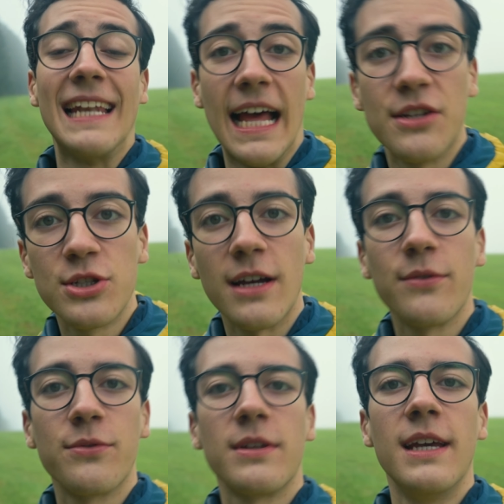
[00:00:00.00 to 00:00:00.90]

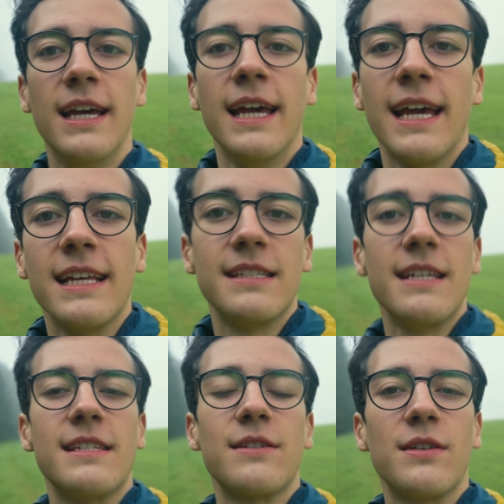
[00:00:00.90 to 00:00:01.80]
Landschaft. Es
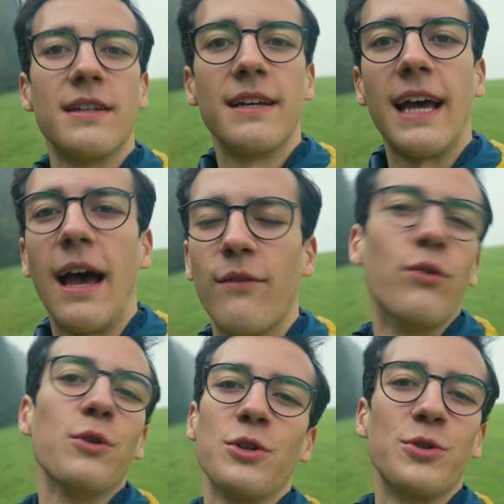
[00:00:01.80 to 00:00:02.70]
ist
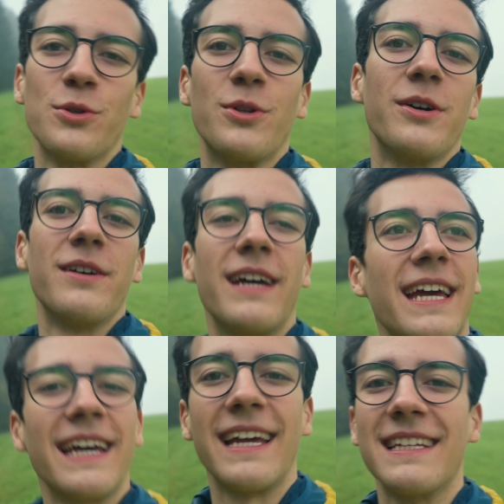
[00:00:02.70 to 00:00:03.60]
wunderschön da.
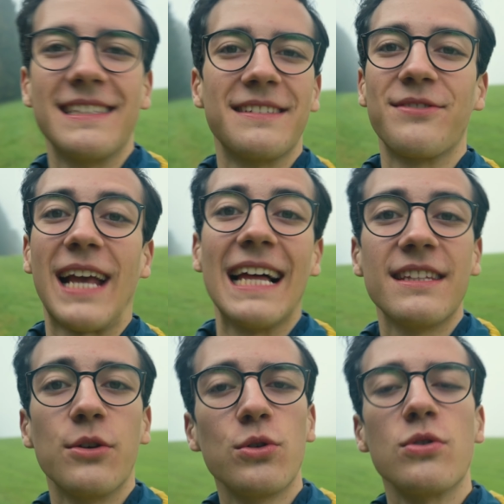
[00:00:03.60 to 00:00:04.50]
Es ist
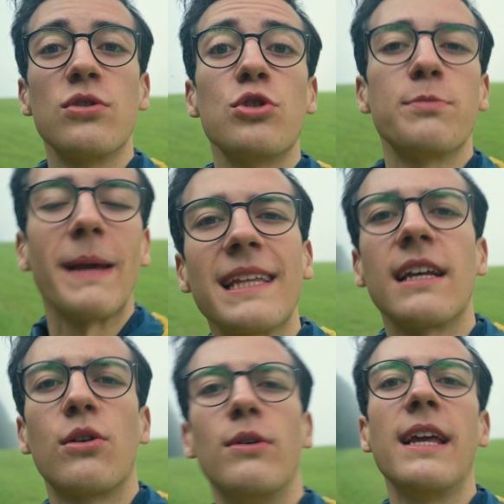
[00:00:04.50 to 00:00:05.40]
grandios und so
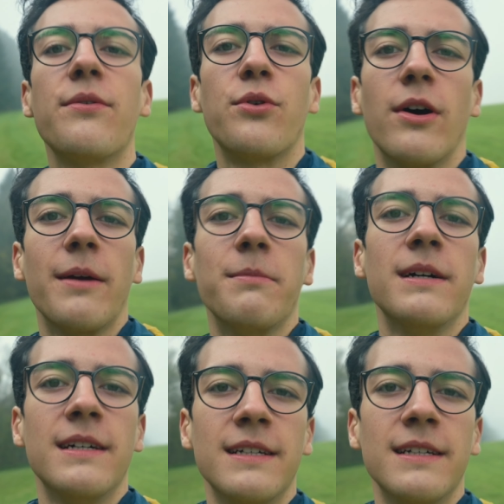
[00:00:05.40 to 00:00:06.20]
spektakulär vor allem.